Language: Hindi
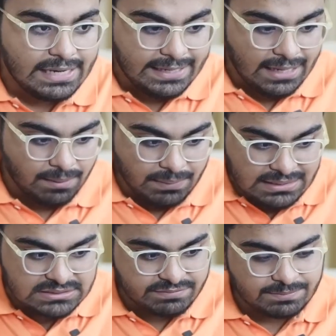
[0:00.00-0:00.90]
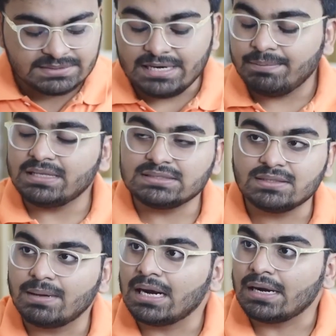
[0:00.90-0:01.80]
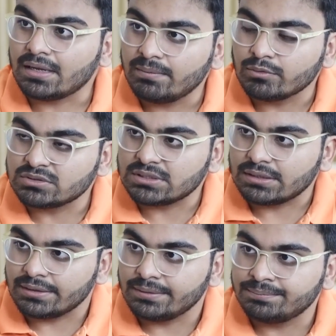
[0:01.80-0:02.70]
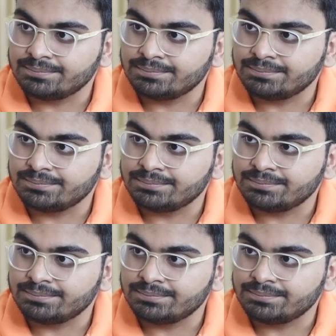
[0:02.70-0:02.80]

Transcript: डेली के हम इस वेबसाइट पे दस से बारह आर्टिकल पोस्ट करते